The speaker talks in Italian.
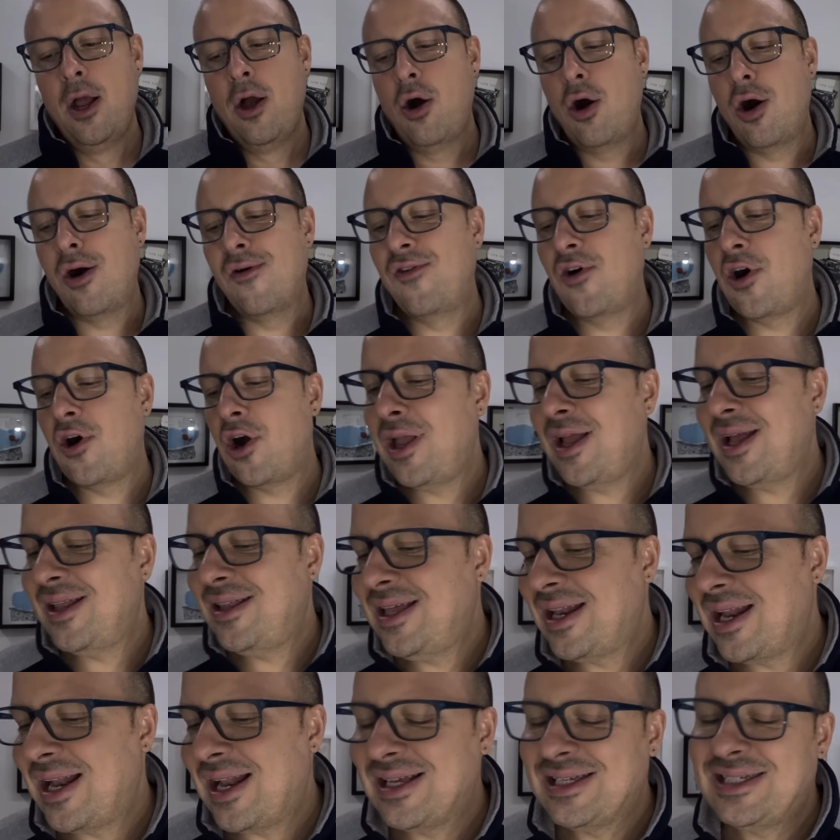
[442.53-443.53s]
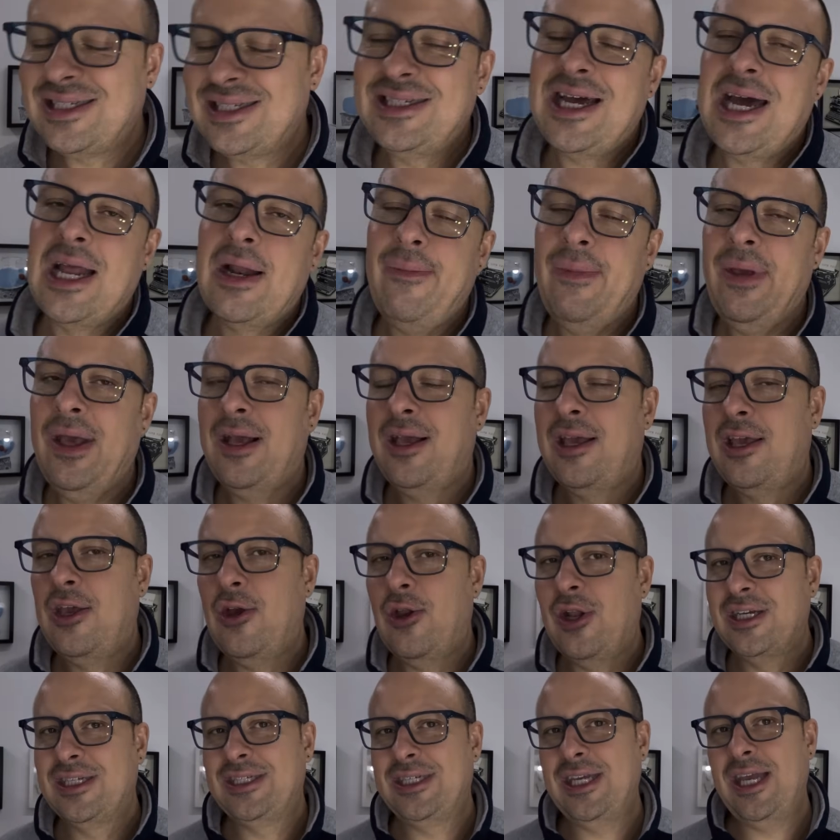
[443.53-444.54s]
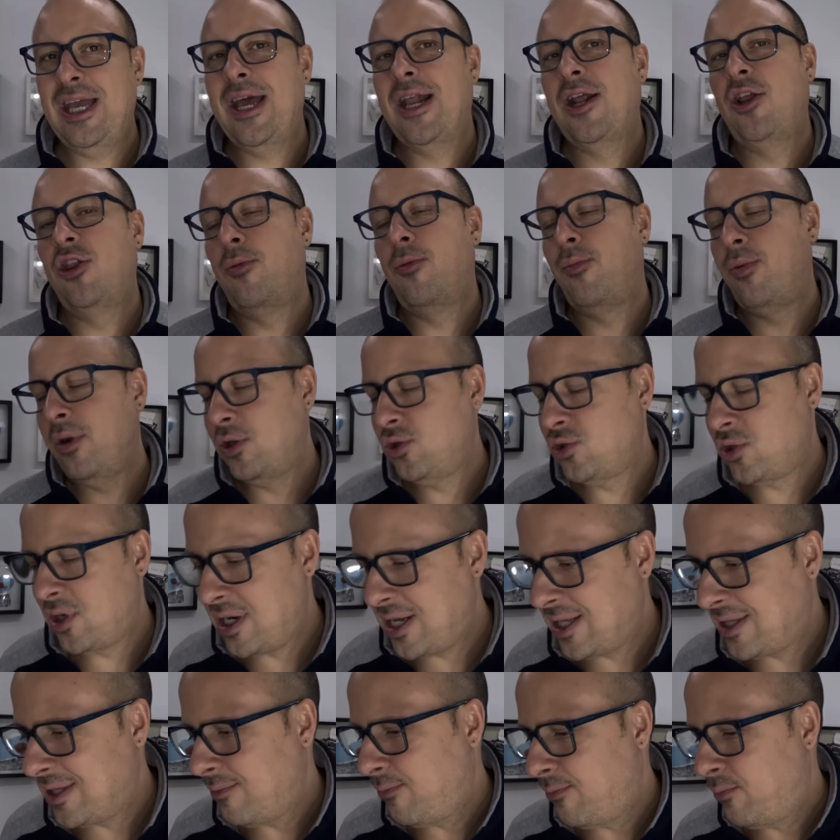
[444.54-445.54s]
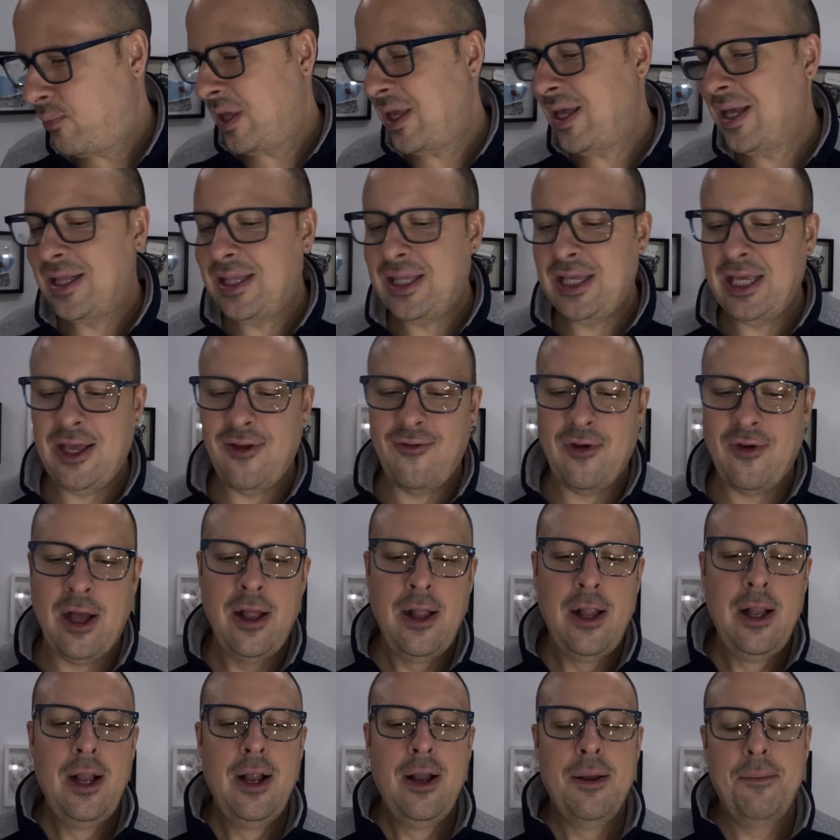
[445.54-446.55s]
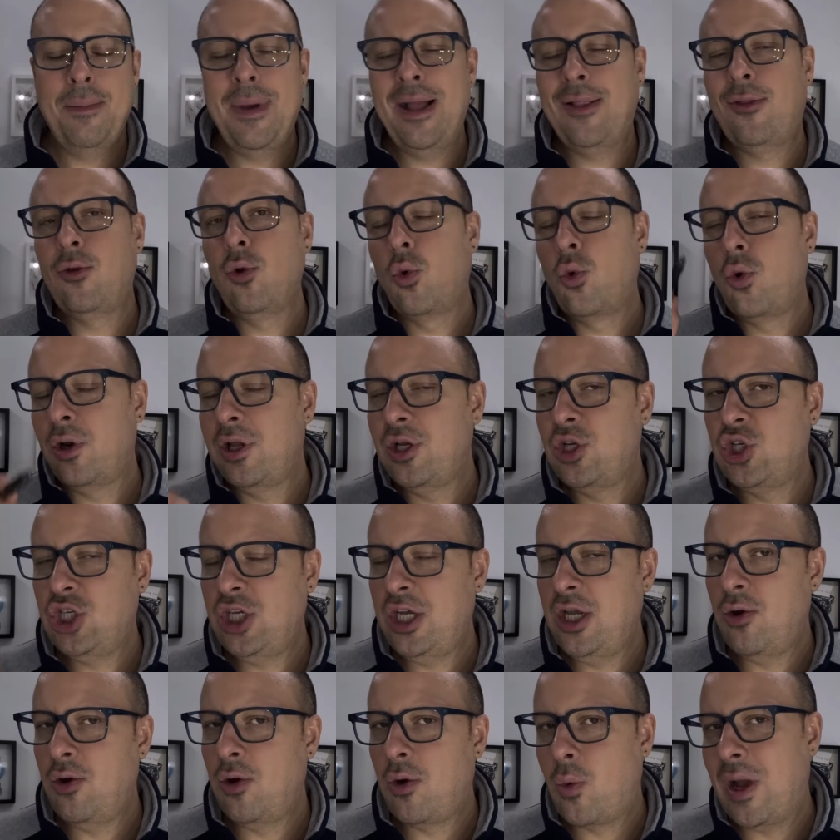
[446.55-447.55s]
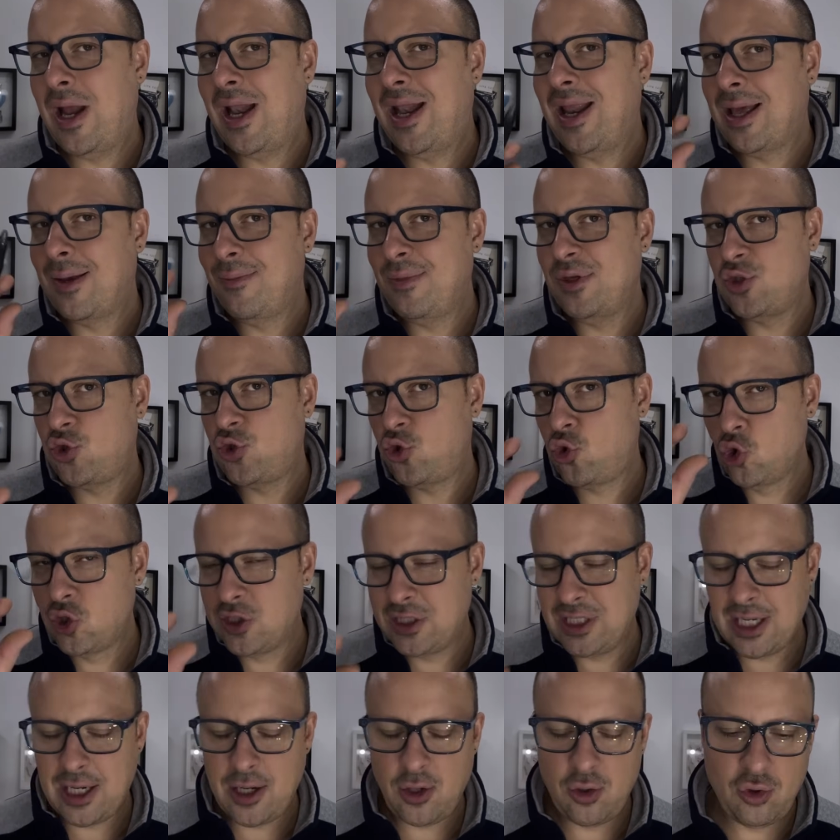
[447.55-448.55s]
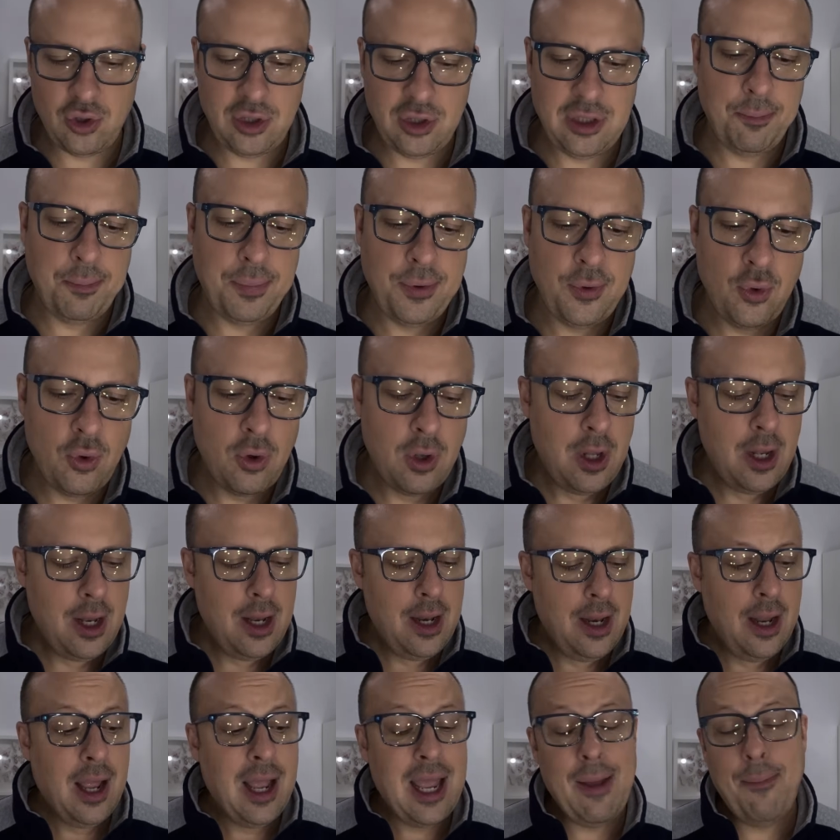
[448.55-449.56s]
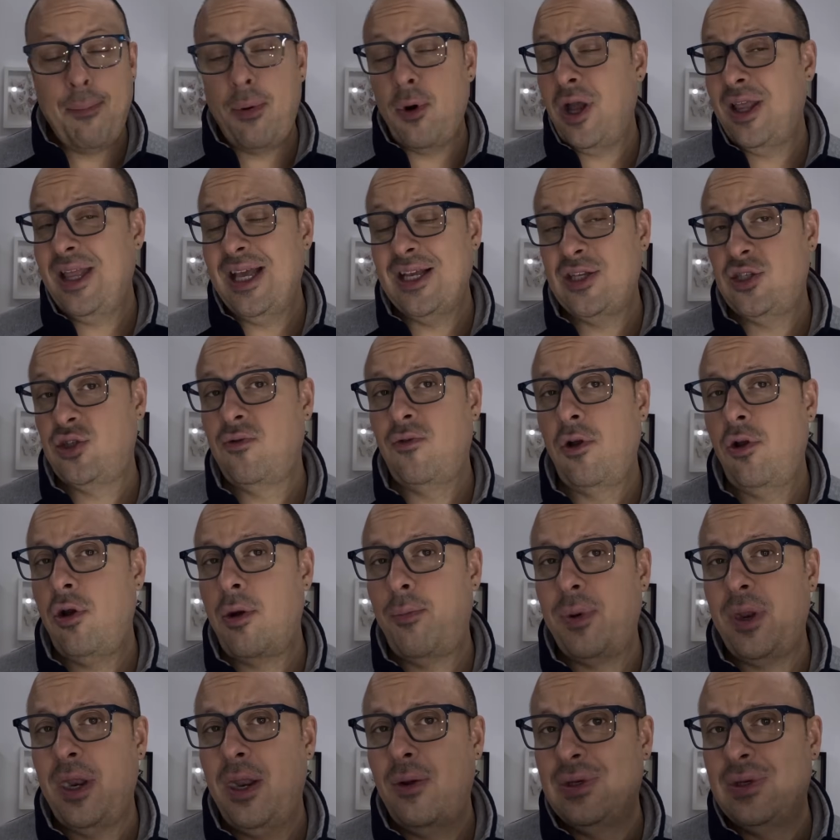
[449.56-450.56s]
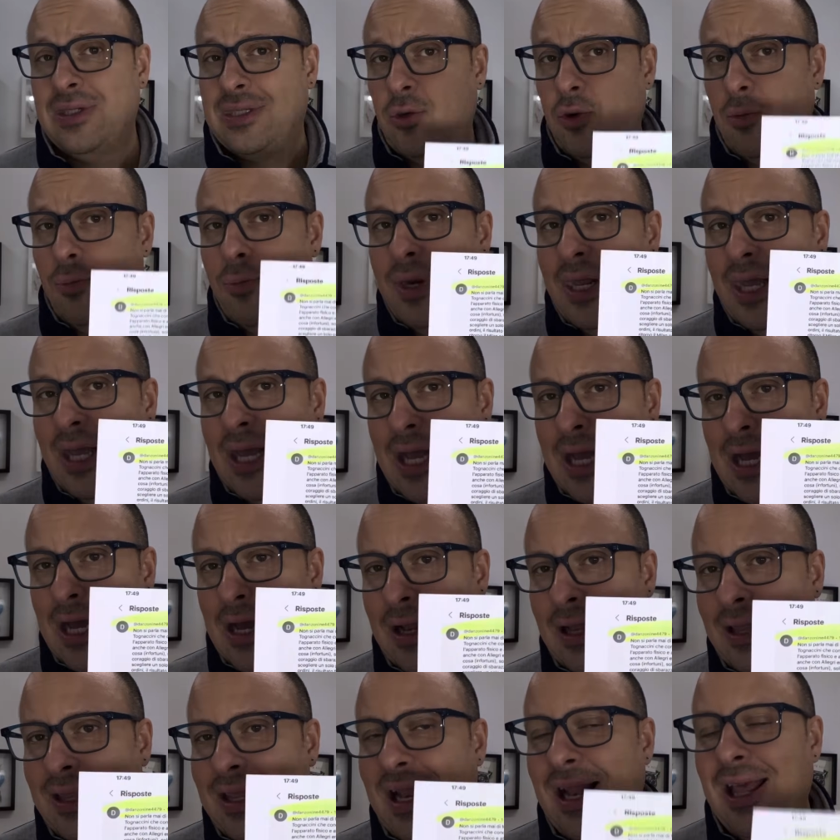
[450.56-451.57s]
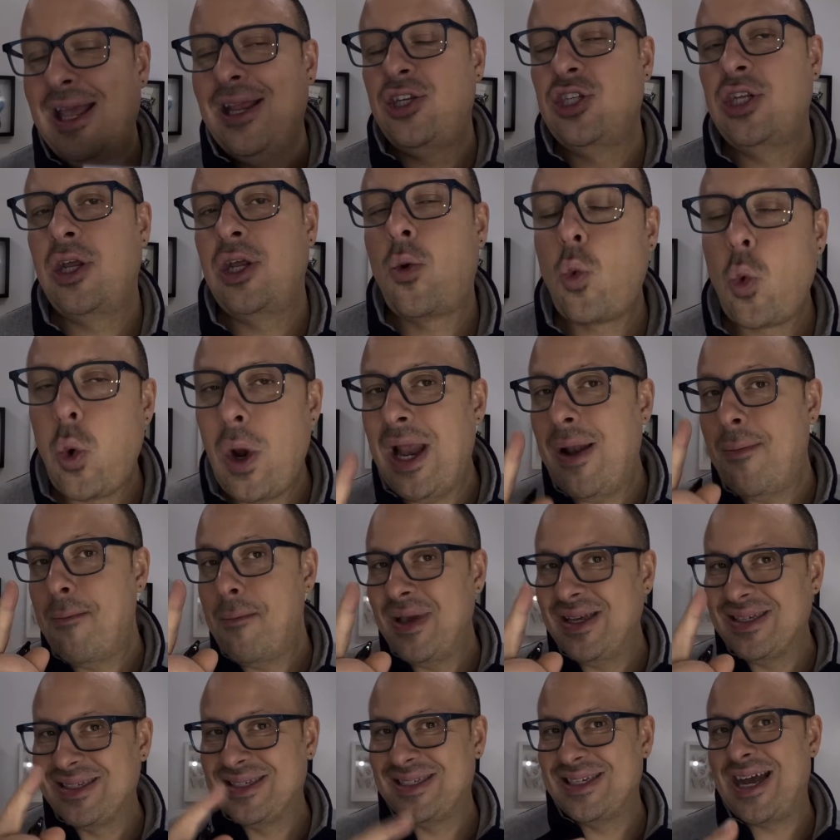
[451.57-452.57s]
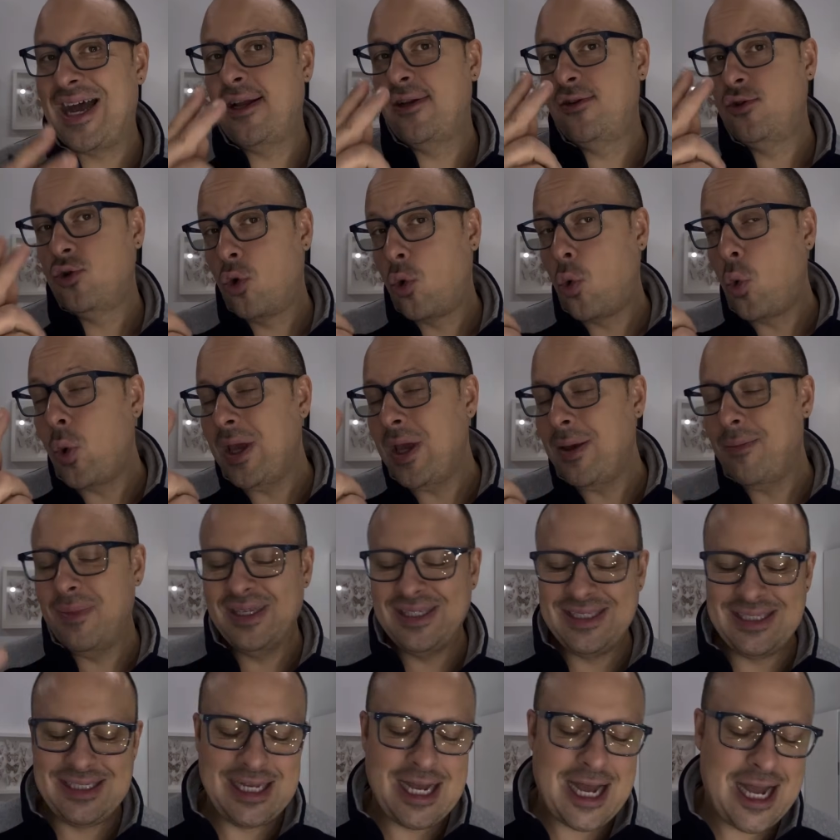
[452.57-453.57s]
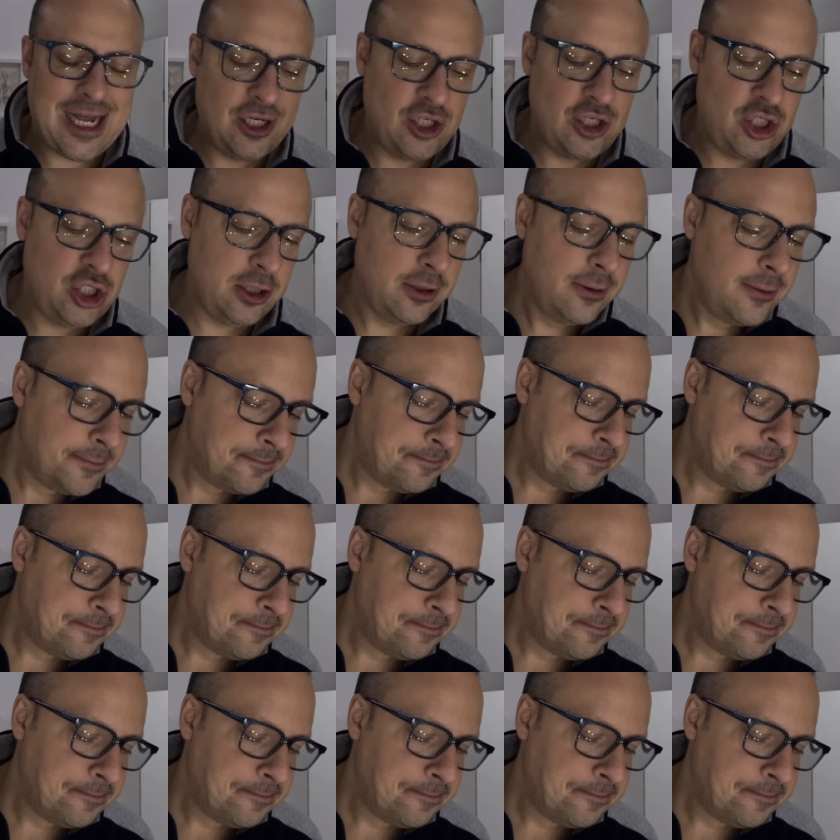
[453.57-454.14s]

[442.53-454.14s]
Ho voglia di rilassarmi anch'io la sera dopo una giornata impegnativa, metto il cuoricino a quelli che mi stuzzicano di più e poi adesso voglio aprire questa rubrica di leggere quel messaggio, quei messaggi